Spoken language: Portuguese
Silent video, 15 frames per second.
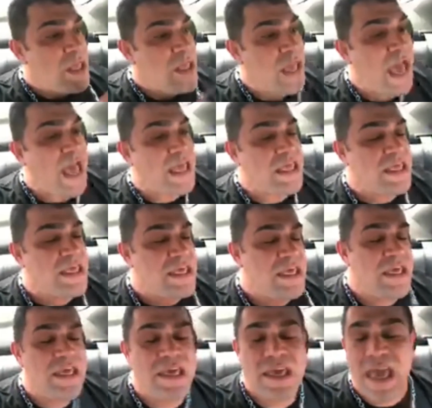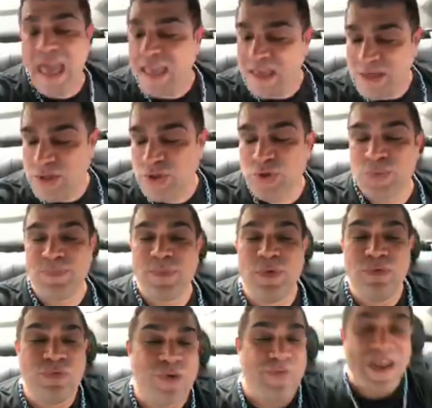E aí, é isso. Não
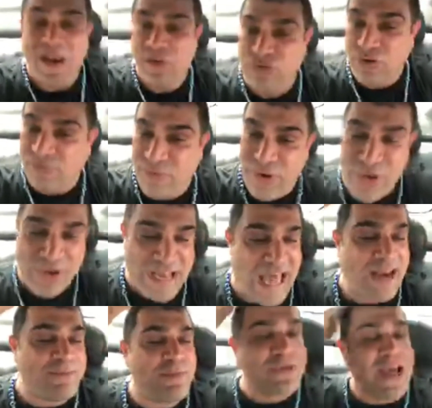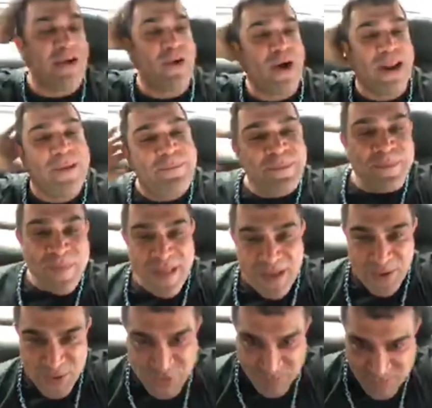vou falar onde eu vou, Ionara, porque agora
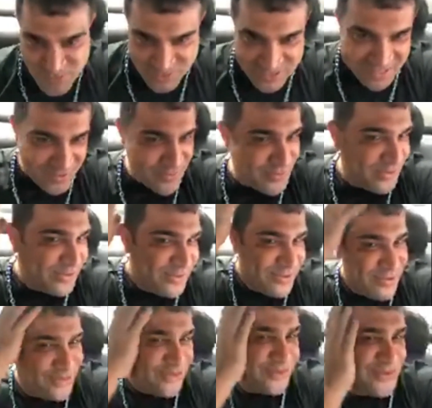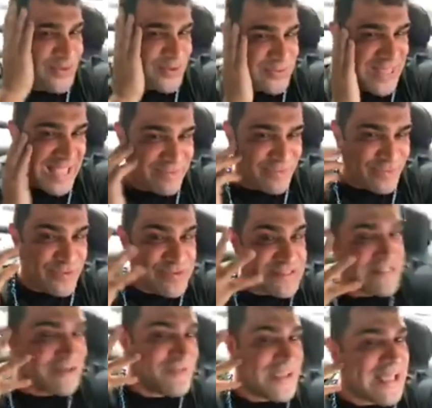eu sou pessoa que tenho contatinho.
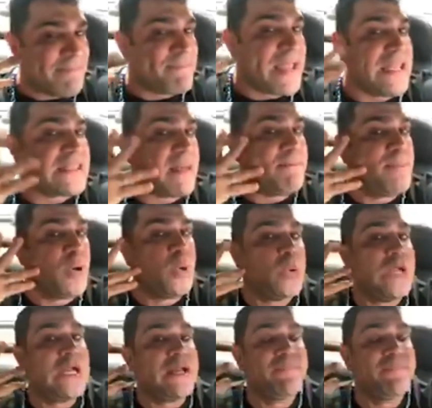Você não vê que a pele tá boa?